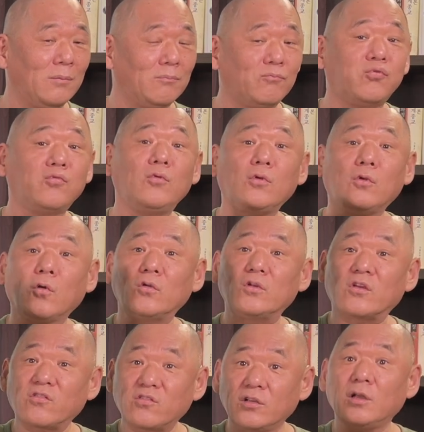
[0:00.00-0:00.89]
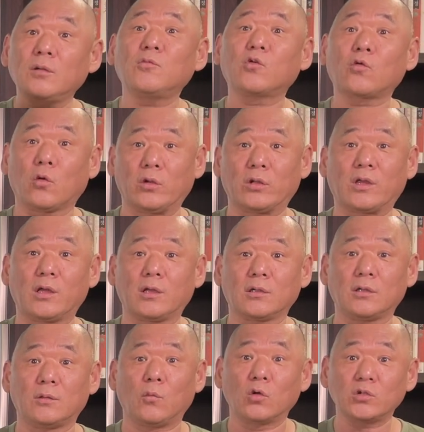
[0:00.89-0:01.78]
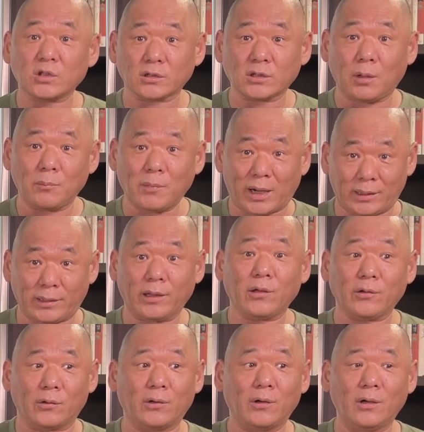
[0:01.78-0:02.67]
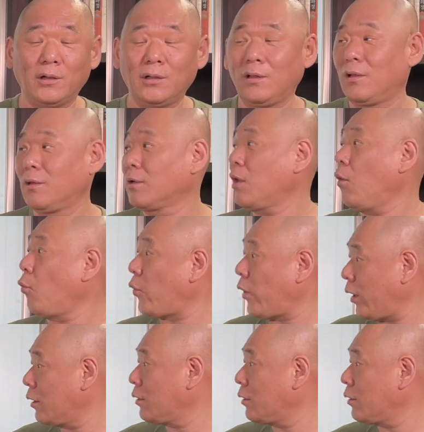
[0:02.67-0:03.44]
불교 이제 스님으로 이렇게 그 모셨단 말이에요. 그게 왜